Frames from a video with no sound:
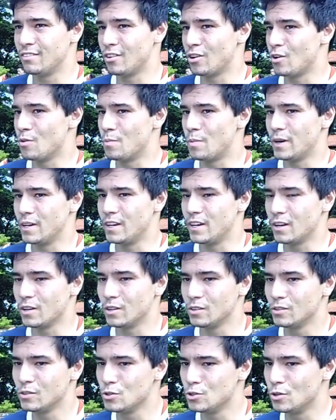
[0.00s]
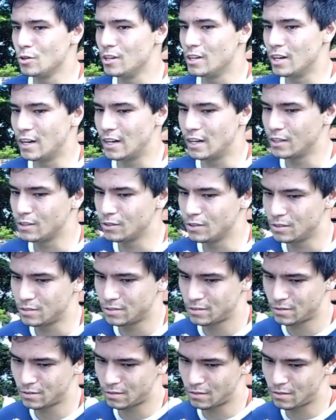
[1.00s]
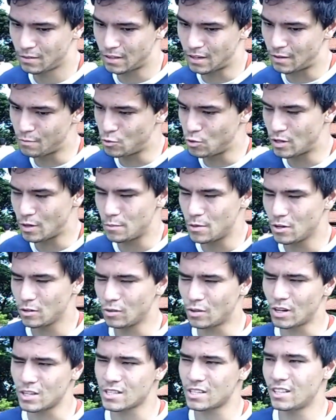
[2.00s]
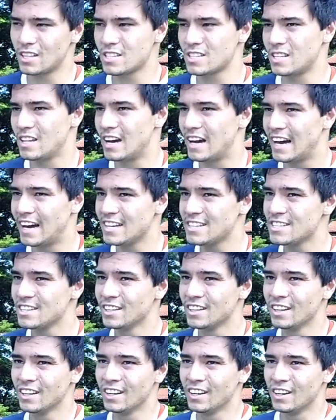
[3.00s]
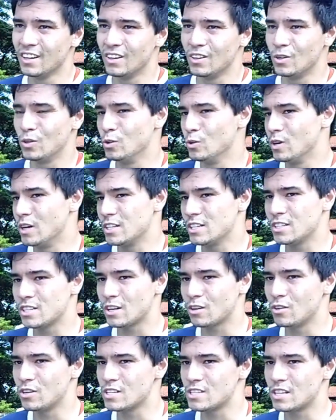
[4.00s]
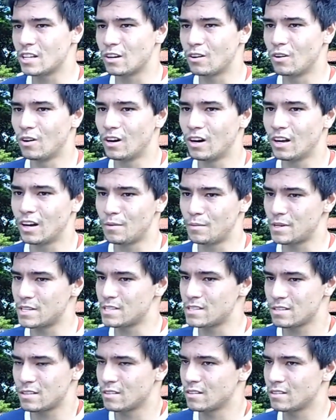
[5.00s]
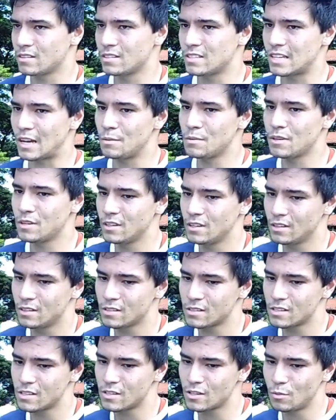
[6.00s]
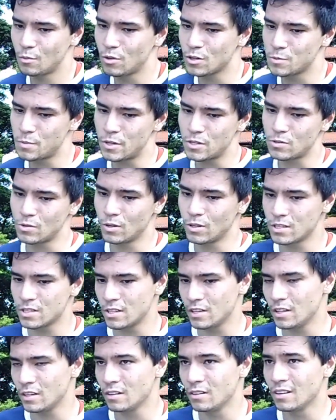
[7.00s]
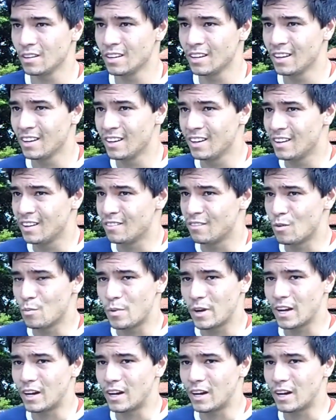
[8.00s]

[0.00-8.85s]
foi companheiro do Juliano, que é muito amigo nosso aqui da cidade. O Luan a gente está conhecendo agora, mas sabe que, que são boas pessoas e Vamos